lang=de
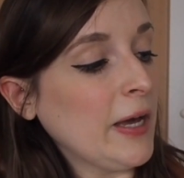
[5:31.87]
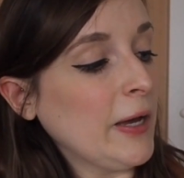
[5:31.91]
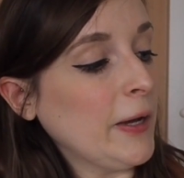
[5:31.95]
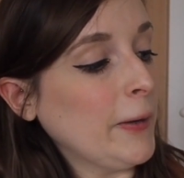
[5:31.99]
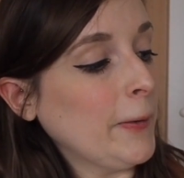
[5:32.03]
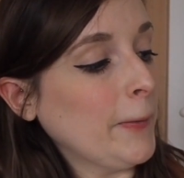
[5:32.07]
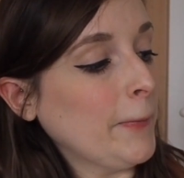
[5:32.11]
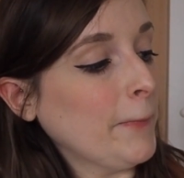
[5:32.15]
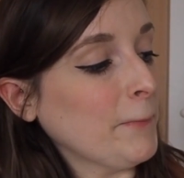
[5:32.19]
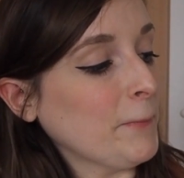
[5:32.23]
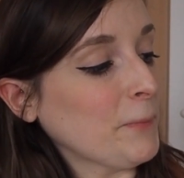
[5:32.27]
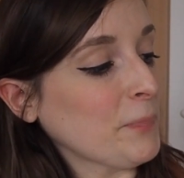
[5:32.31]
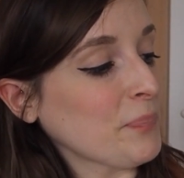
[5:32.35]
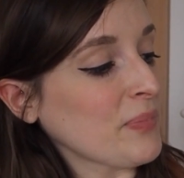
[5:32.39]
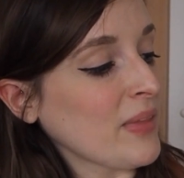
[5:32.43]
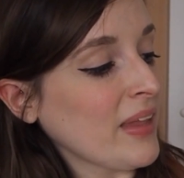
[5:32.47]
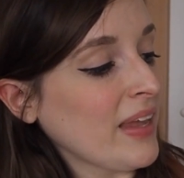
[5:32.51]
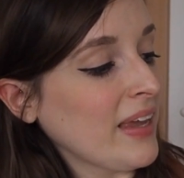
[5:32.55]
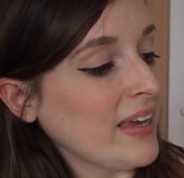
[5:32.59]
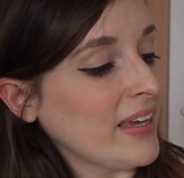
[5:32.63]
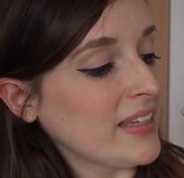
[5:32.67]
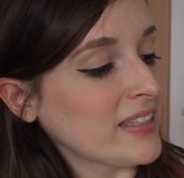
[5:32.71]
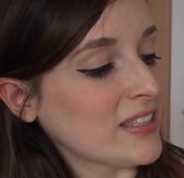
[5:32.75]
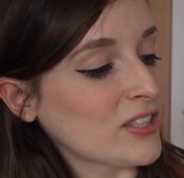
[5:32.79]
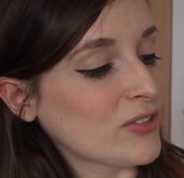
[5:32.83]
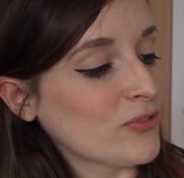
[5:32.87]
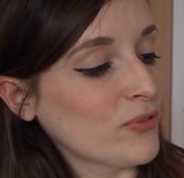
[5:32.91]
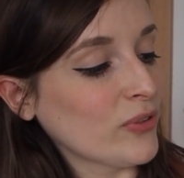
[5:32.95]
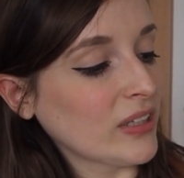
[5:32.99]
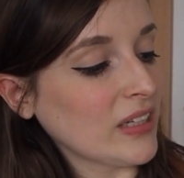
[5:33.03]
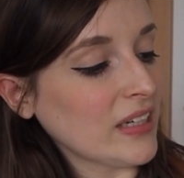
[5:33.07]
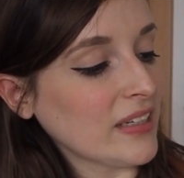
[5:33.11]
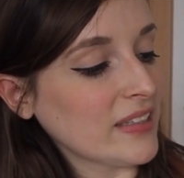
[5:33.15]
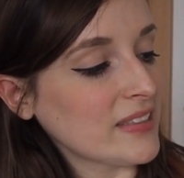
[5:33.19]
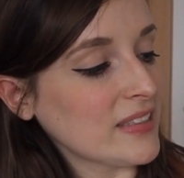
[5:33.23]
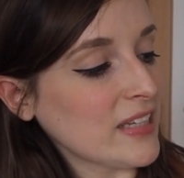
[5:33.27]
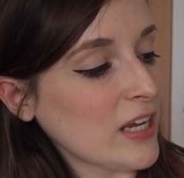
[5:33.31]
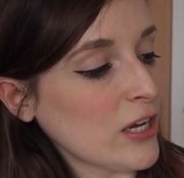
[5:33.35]
Ähm, es ist
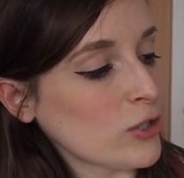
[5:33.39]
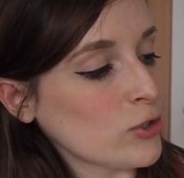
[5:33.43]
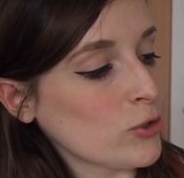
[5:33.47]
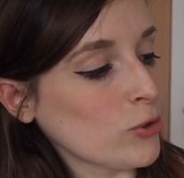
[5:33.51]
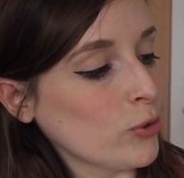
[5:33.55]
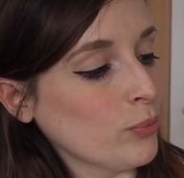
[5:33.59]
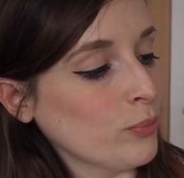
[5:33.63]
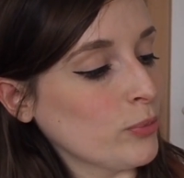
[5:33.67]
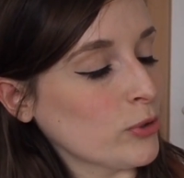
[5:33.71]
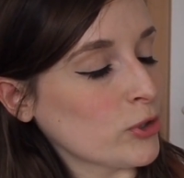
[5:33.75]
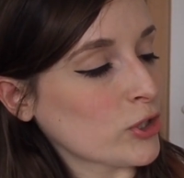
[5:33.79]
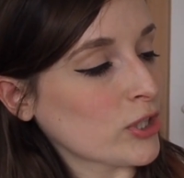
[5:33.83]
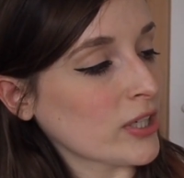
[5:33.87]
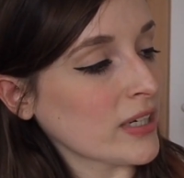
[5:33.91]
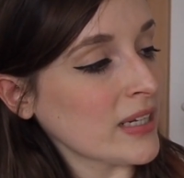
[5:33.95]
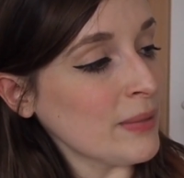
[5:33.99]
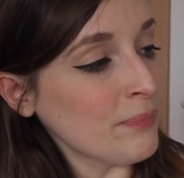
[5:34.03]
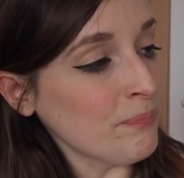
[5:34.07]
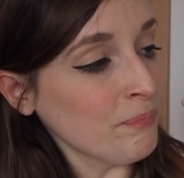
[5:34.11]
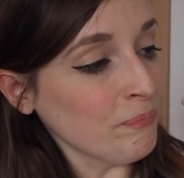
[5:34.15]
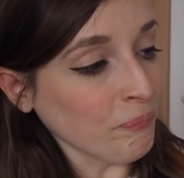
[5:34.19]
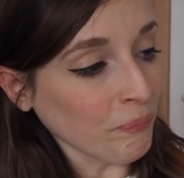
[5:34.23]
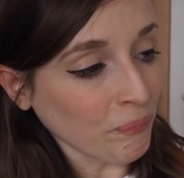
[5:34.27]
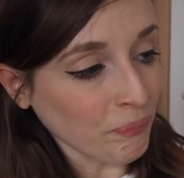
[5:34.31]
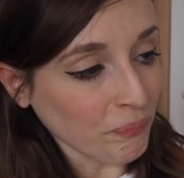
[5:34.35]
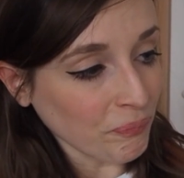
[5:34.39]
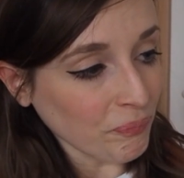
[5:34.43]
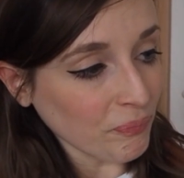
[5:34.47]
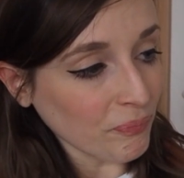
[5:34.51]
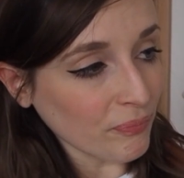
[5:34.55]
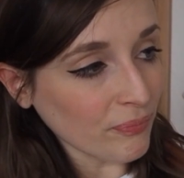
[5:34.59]
wirklich sehr schön beschrieben.